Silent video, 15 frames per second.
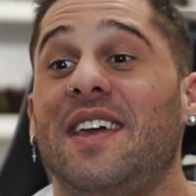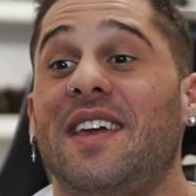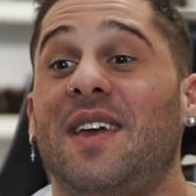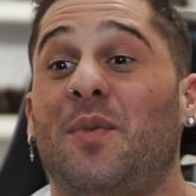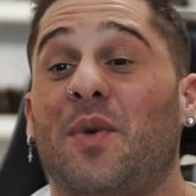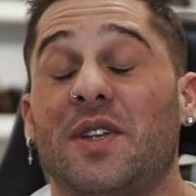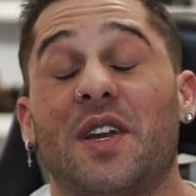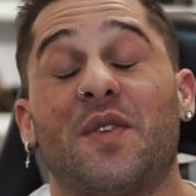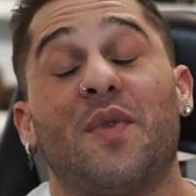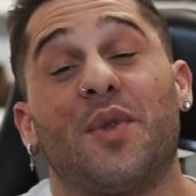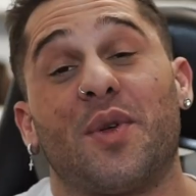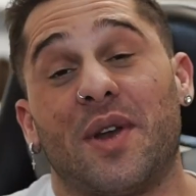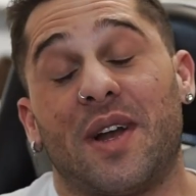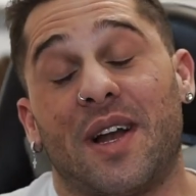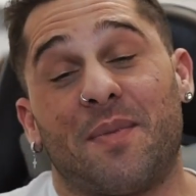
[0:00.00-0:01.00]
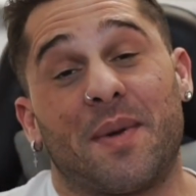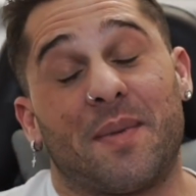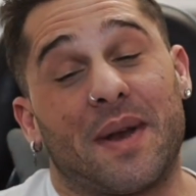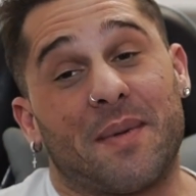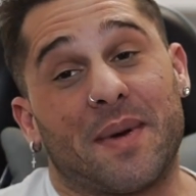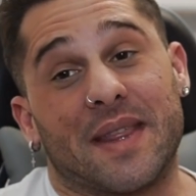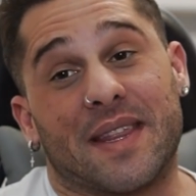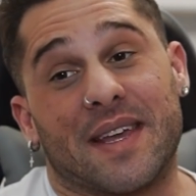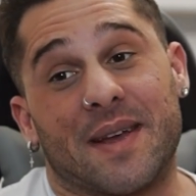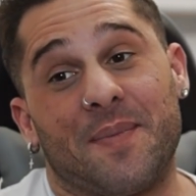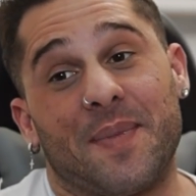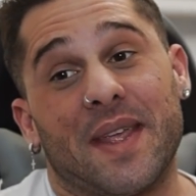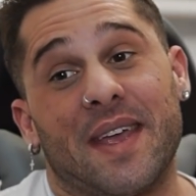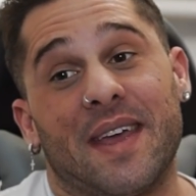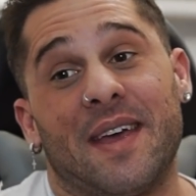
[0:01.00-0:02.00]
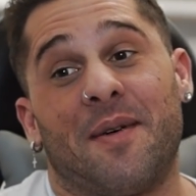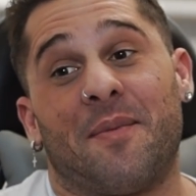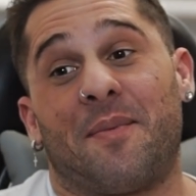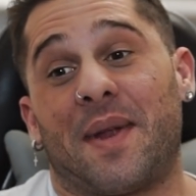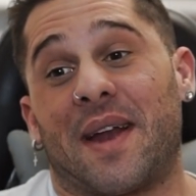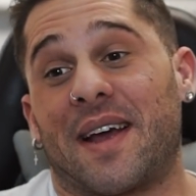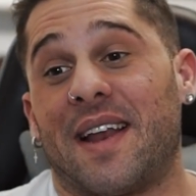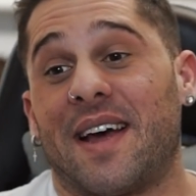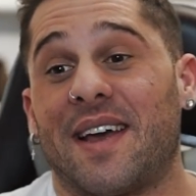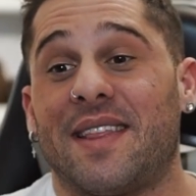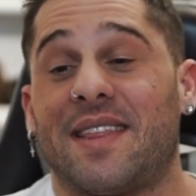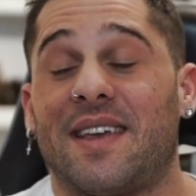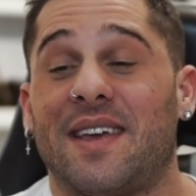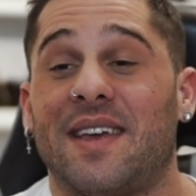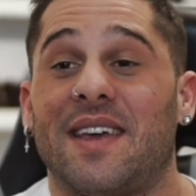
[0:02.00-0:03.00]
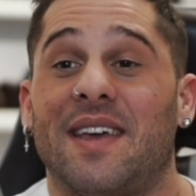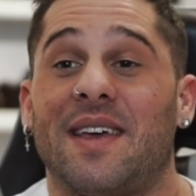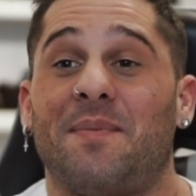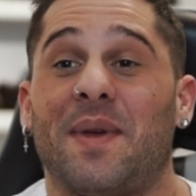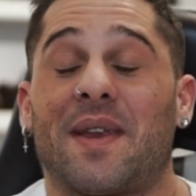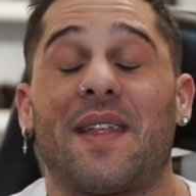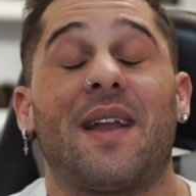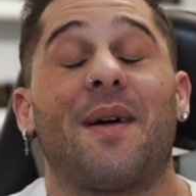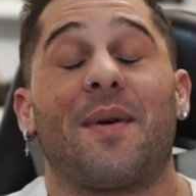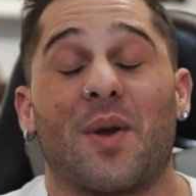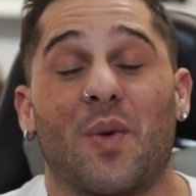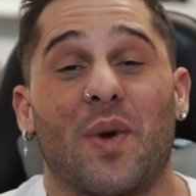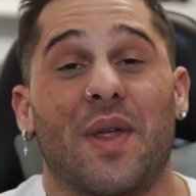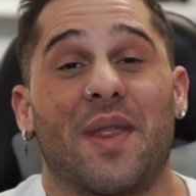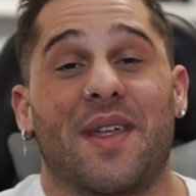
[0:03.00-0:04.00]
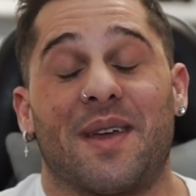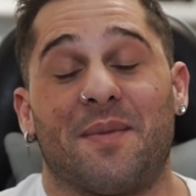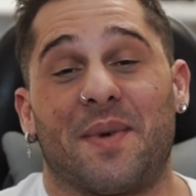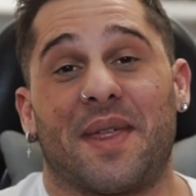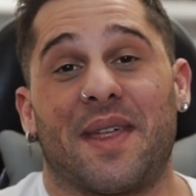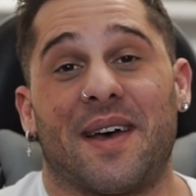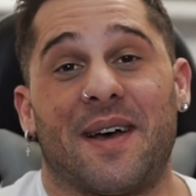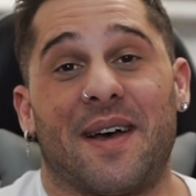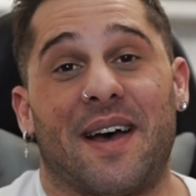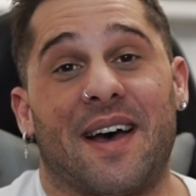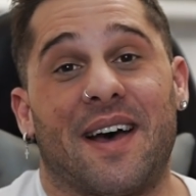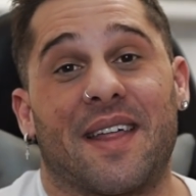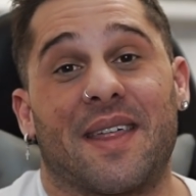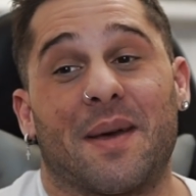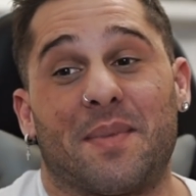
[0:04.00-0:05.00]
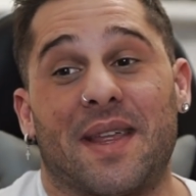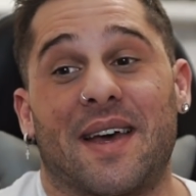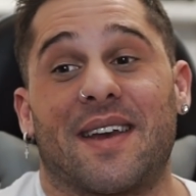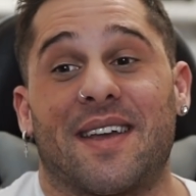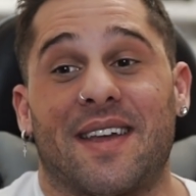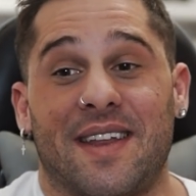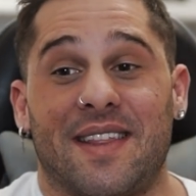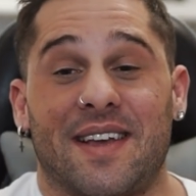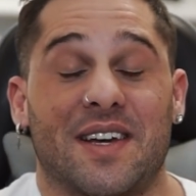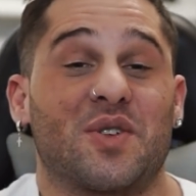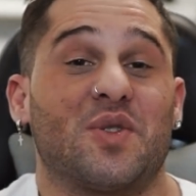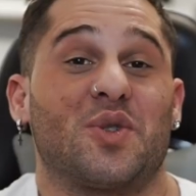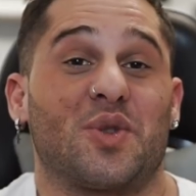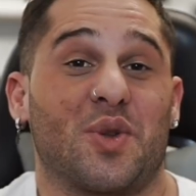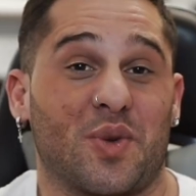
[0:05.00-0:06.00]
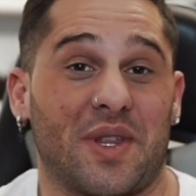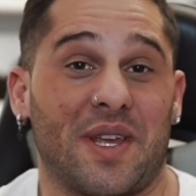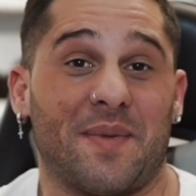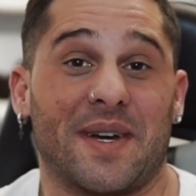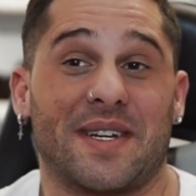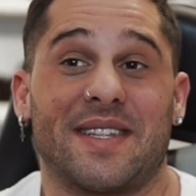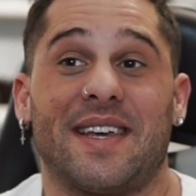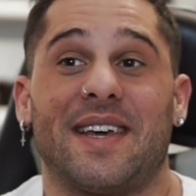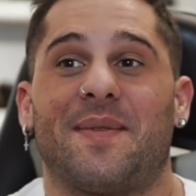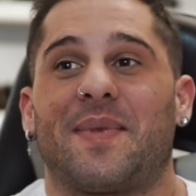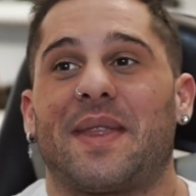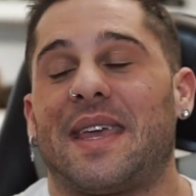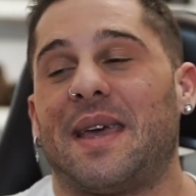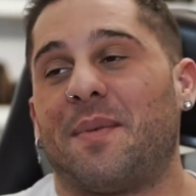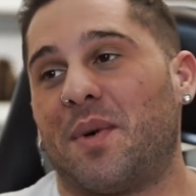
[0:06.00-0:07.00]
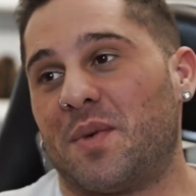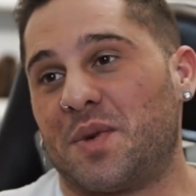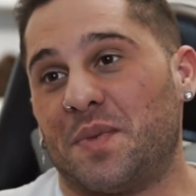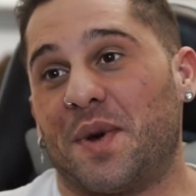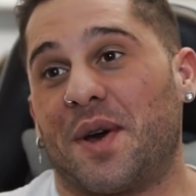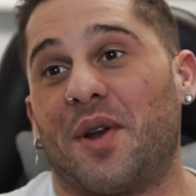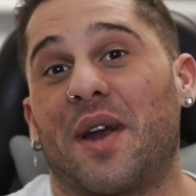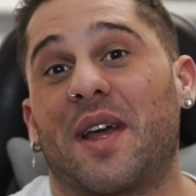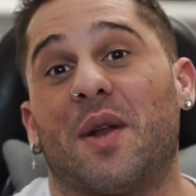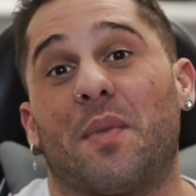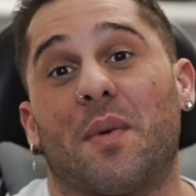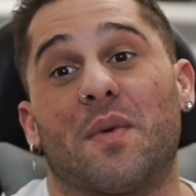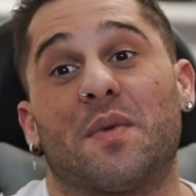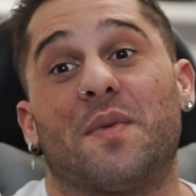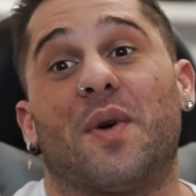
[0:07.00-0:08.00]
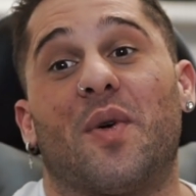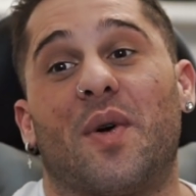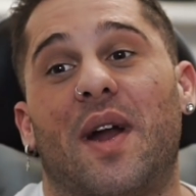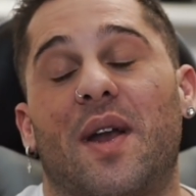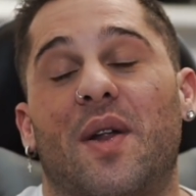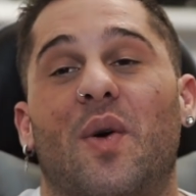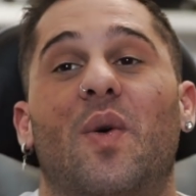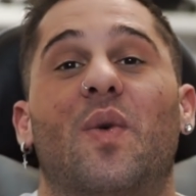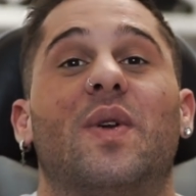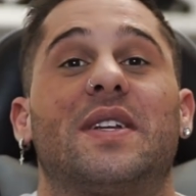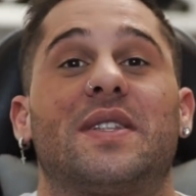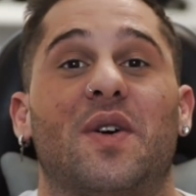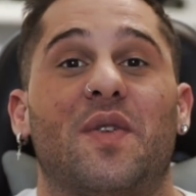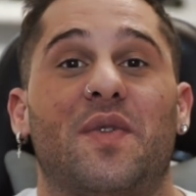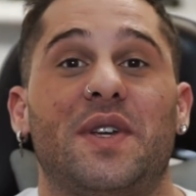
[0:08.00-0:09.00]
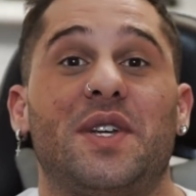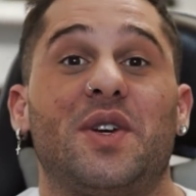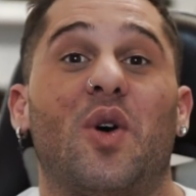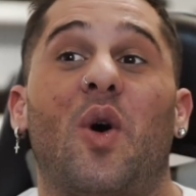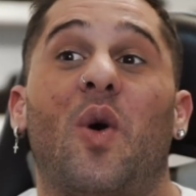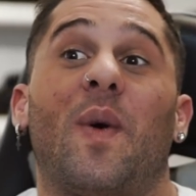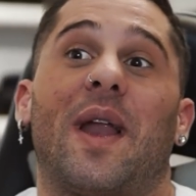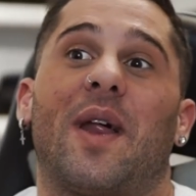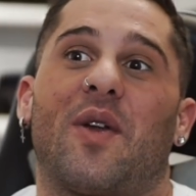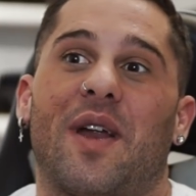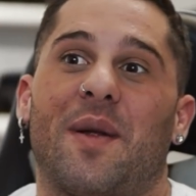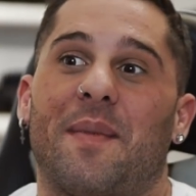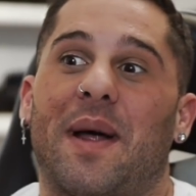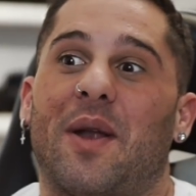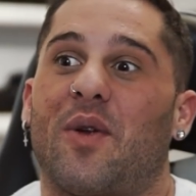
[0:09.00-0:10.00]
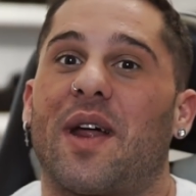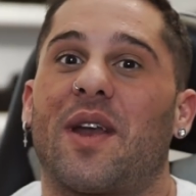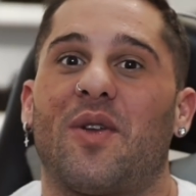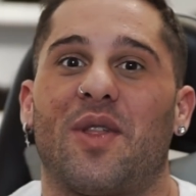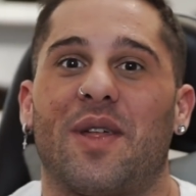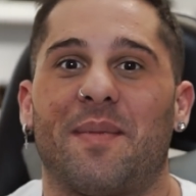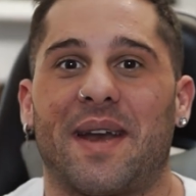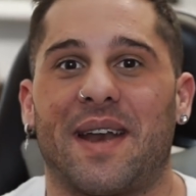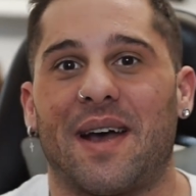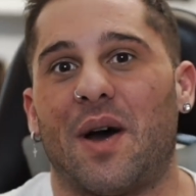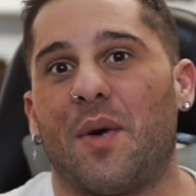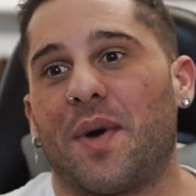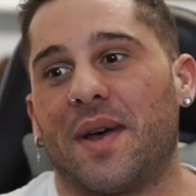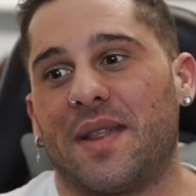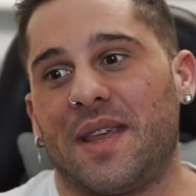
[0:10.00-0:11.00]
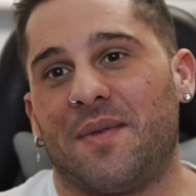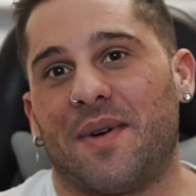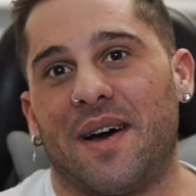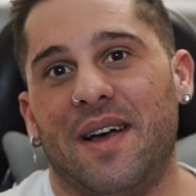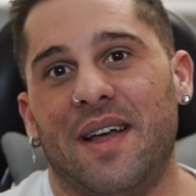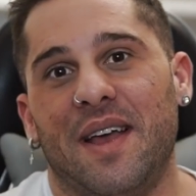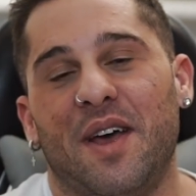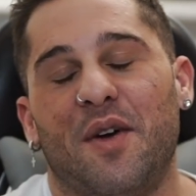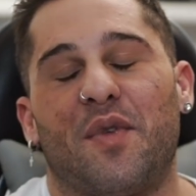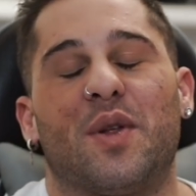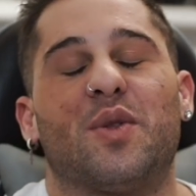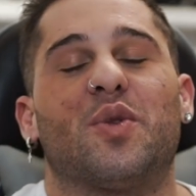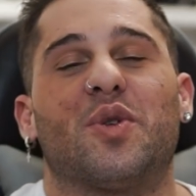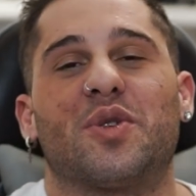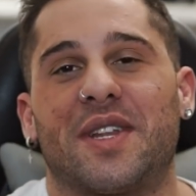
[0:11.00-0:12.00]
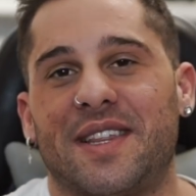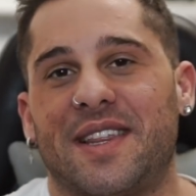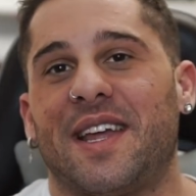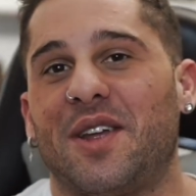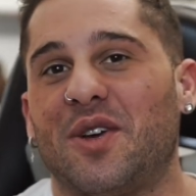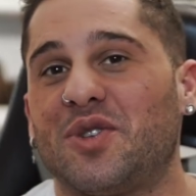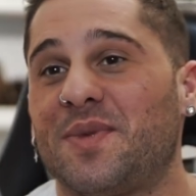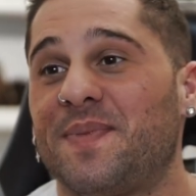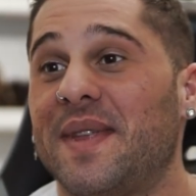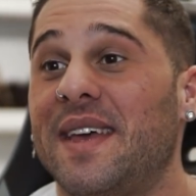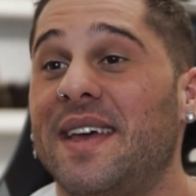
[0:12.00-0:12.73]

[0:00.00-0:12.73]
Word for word: y puede ser funcional primeramente para que la gente eh, pierda la vergüenza y empiece a aceptar críticas constructivas de que podemos mejorar, que lo podemos mejorar, o un estado físico, o valorarlo de manera objetiva frente a unos criterios,